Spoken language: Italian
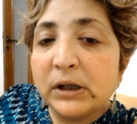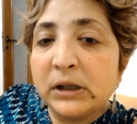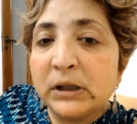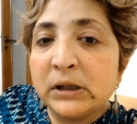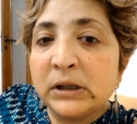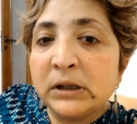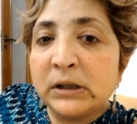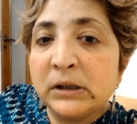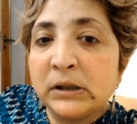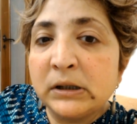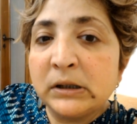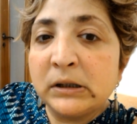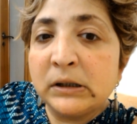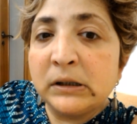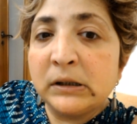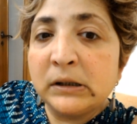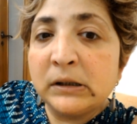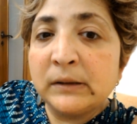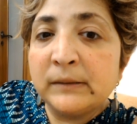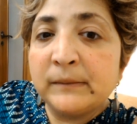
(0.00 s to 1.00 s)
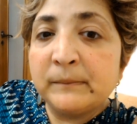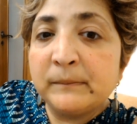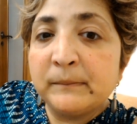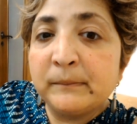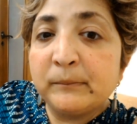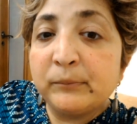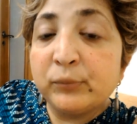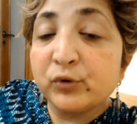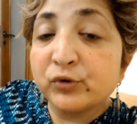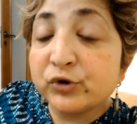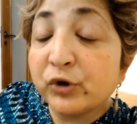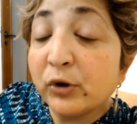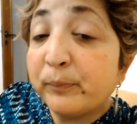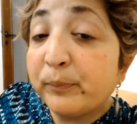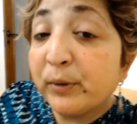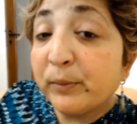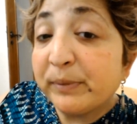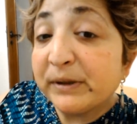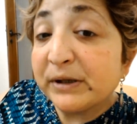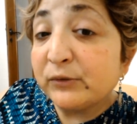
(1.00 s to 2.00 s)
Ehm,
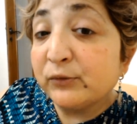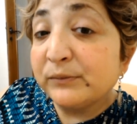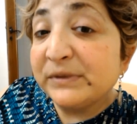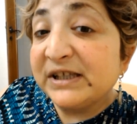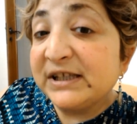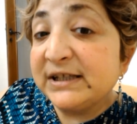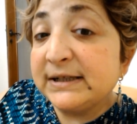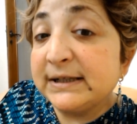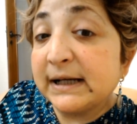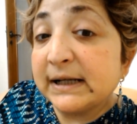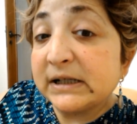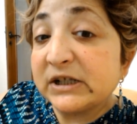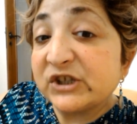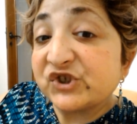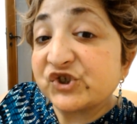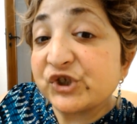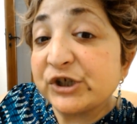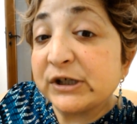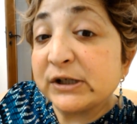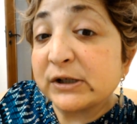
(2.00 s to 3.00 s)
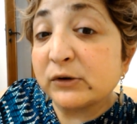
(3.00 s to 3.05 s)
purtroppo per l'umidità che c'è a